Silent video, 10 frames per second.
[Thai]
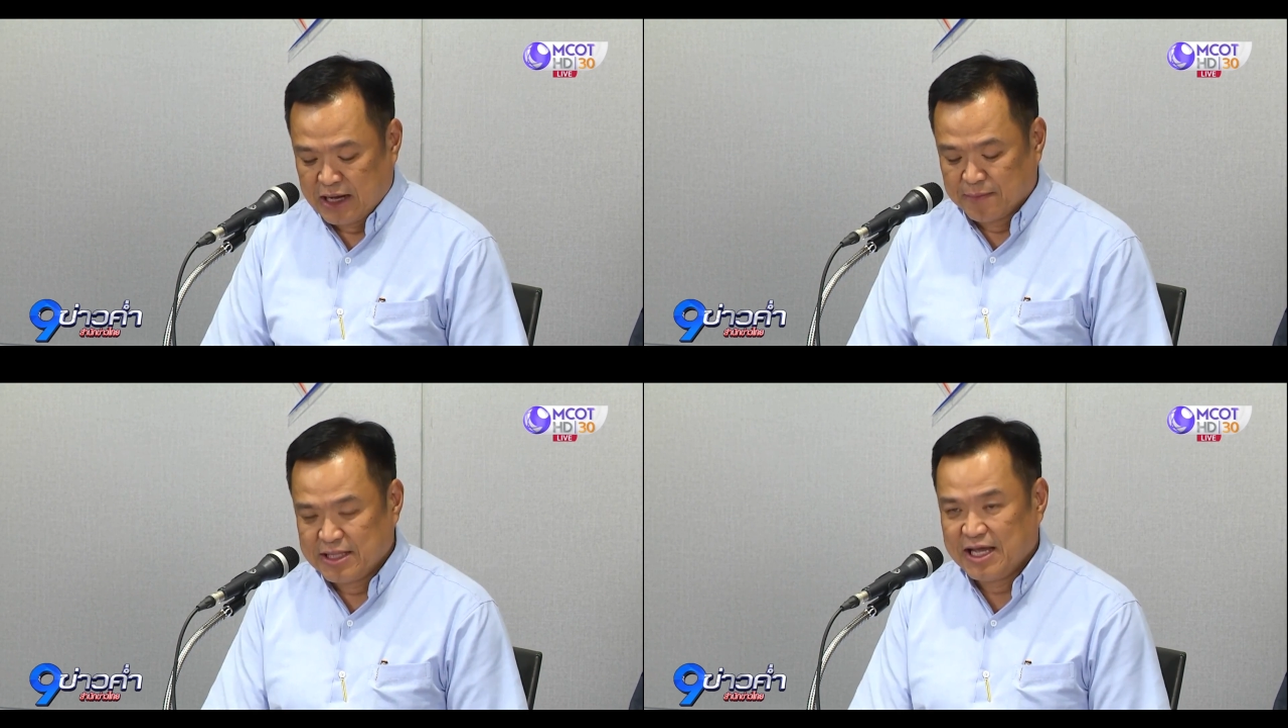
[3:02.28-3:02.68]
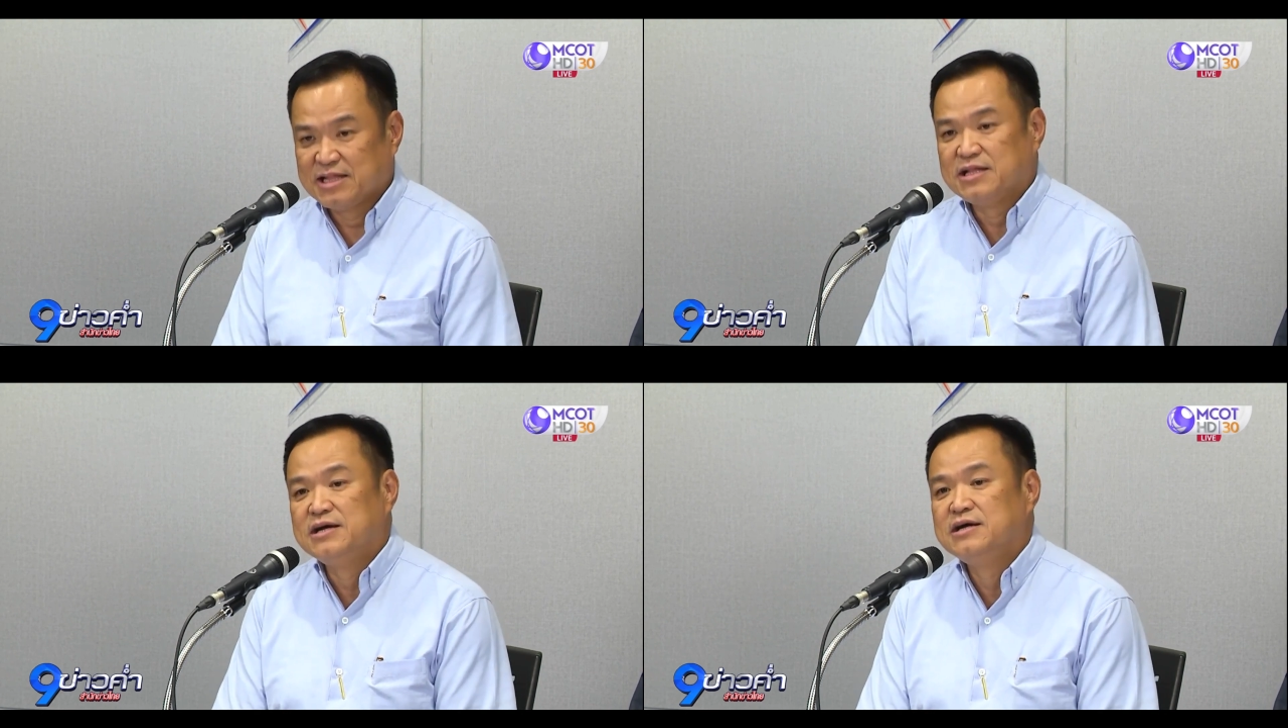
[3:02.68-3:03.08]
อยู่ได้ก็
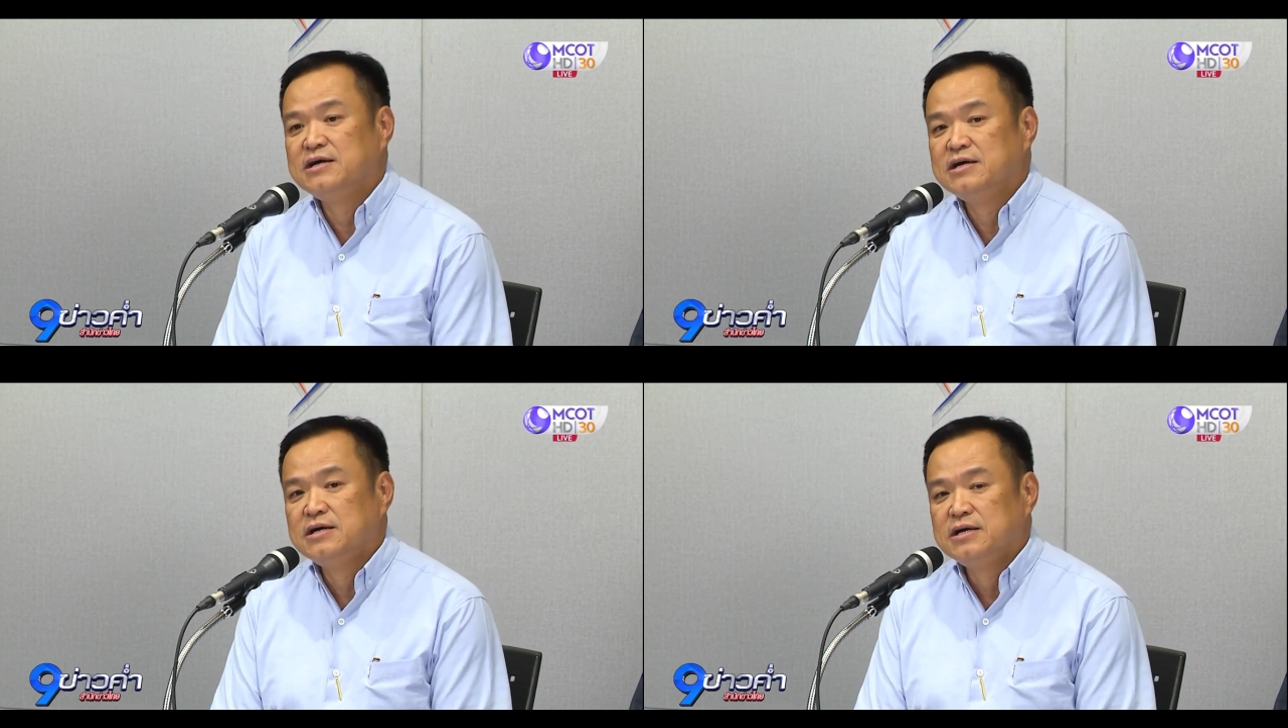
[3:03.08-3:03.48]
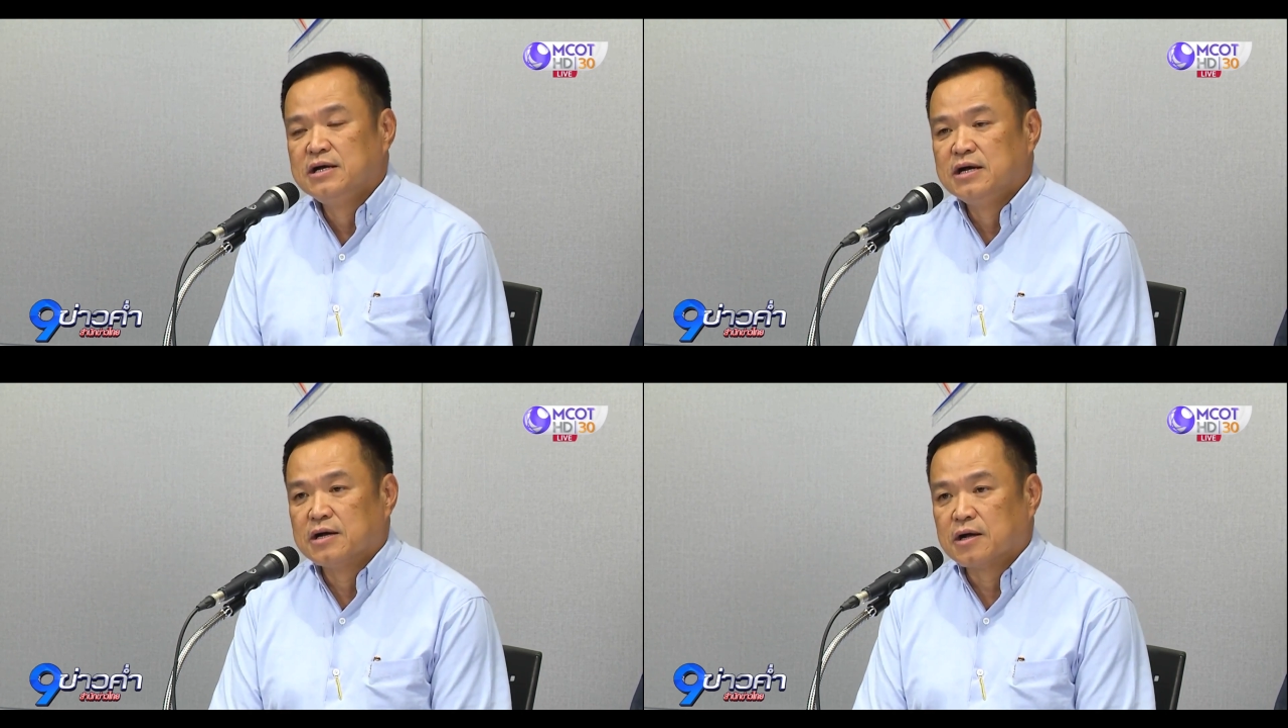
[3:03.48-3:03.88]
ไม่นานแบบ
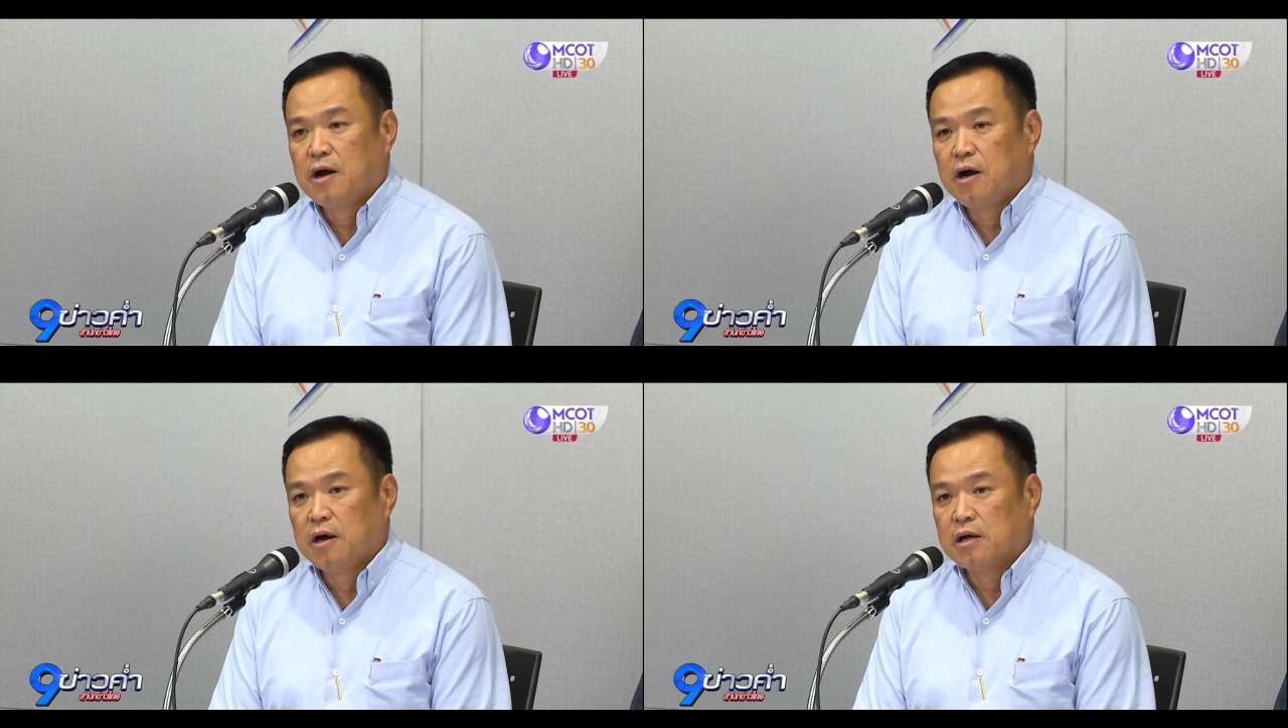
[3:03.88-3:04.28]
นี้นะคะ